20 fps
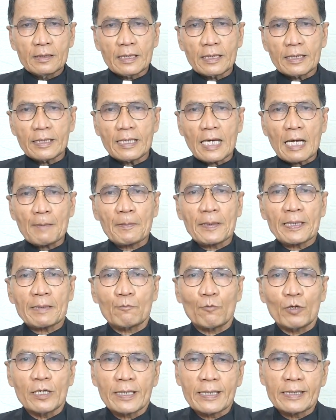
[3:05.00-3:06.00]
Jadi, apa
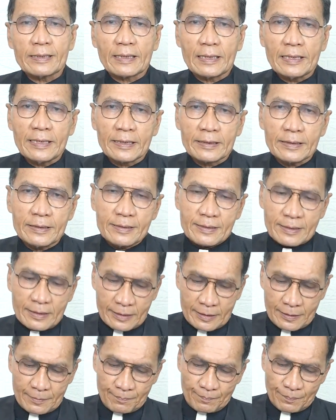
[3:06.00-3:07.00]
yang boleh kita lihat di
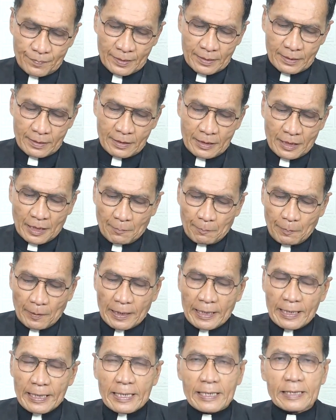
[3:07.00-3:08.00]
sana?
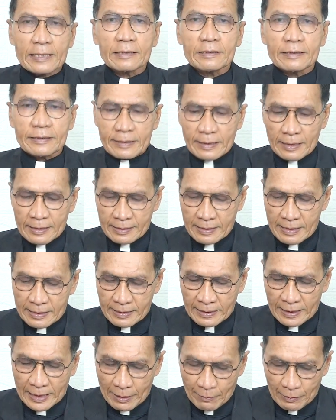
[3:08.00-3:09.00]
Pelayanan tidak
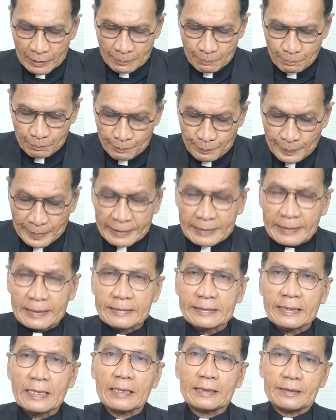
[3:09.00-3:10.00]
saja lewat
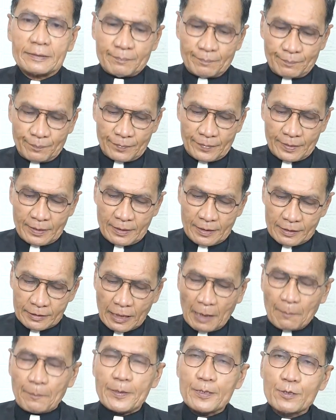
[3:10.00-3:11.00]
perkataan,
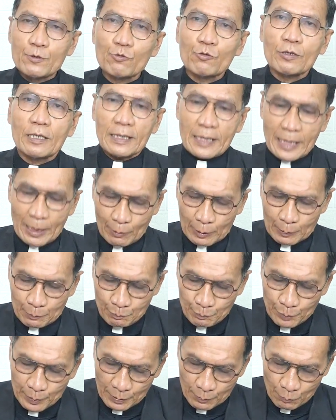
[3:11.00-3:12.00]
tapi juga
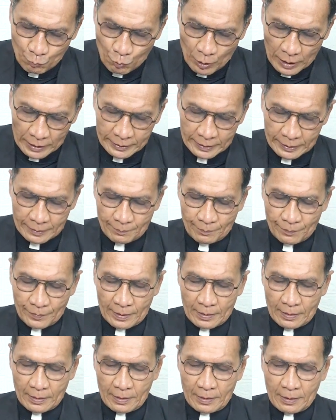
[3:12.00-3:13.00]
lewat perbuatan,
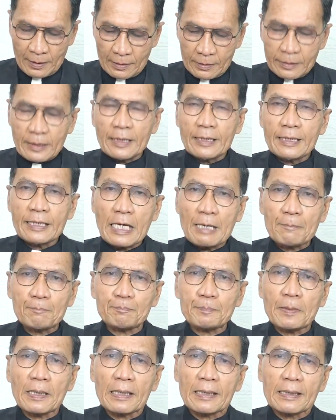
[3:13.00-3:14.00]
dan
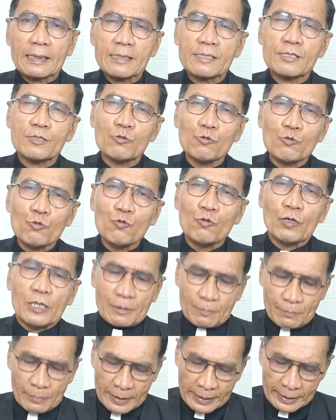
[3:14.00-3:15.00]
nampak
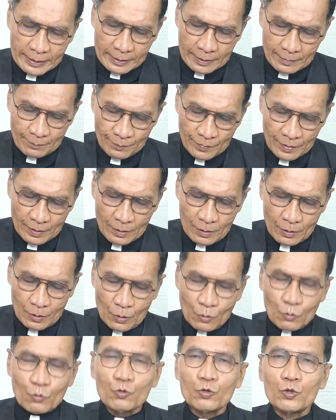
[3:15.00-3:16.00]
kesungguhan mereka
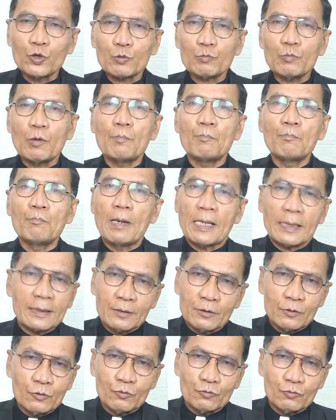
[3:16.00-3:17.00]
untuk
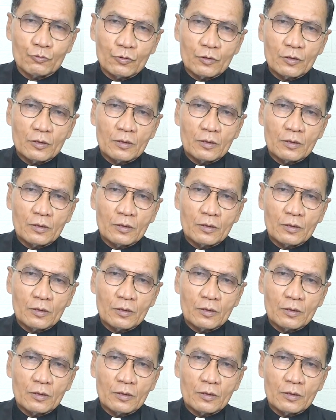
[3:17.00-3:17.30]
membantu,